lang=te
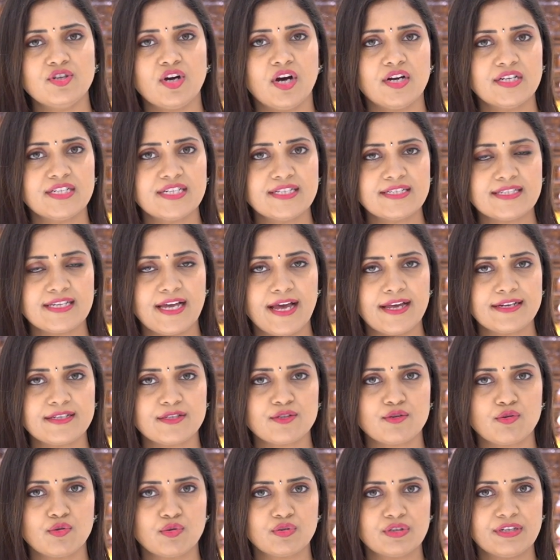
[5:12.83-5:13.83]
జార్జెట్
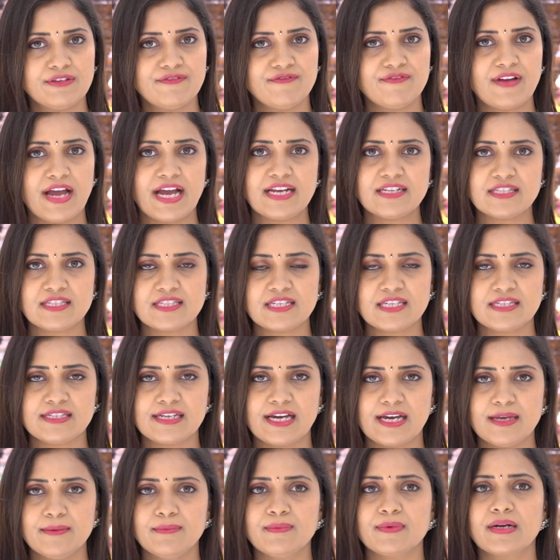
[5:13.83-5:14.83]
సారీస్ లో కూడా ఫ్యాన్సీ
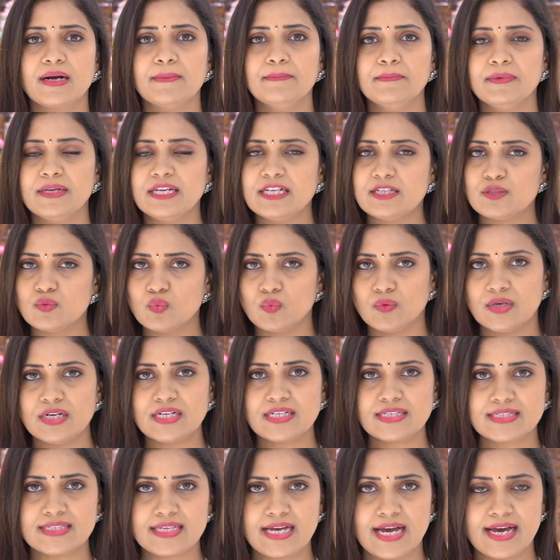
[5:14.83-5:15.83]
టైప్ కంప్లీట్
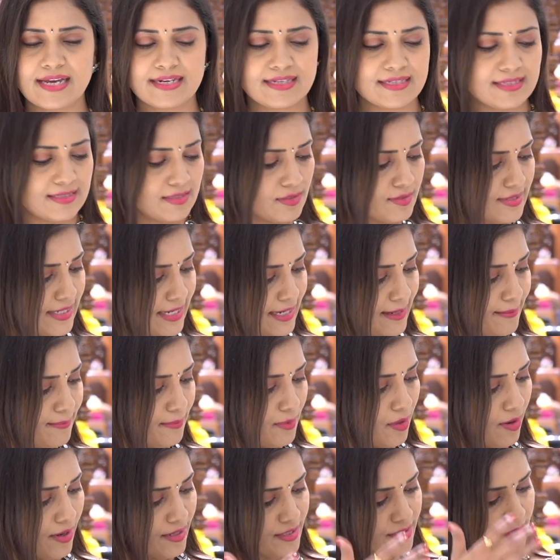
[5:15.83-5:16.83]
వర్క్ సారీస్ థ్రెడ్
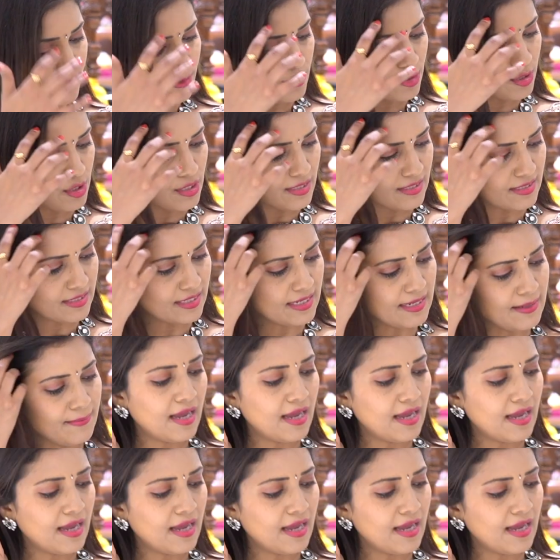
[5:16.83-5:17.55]
ఎంబ్రాయిడరీ వచ్చింది